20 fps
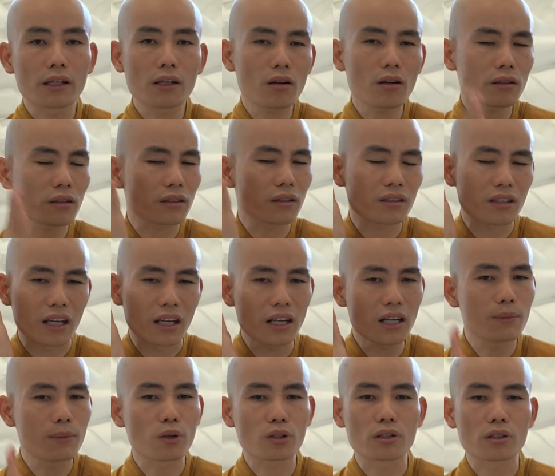Nó chỉ
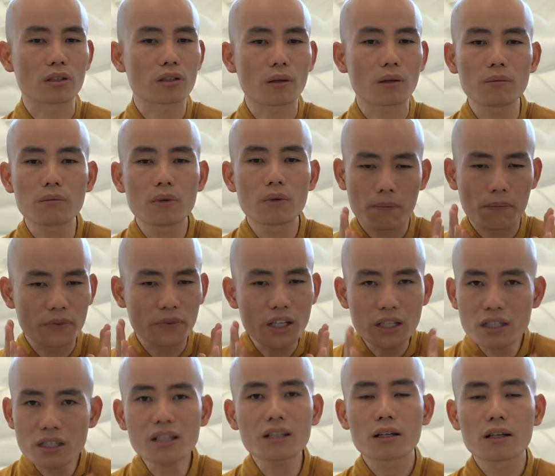là một sự sống
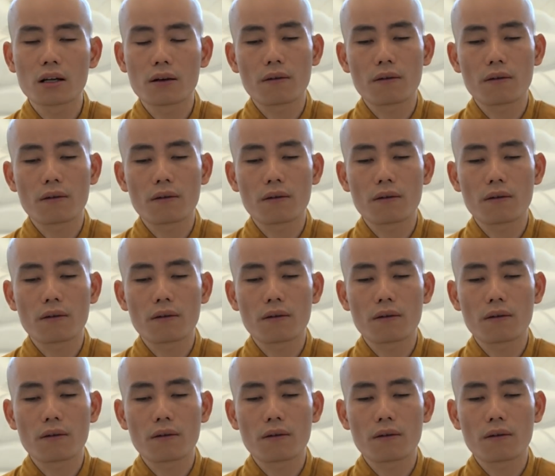duy nhất,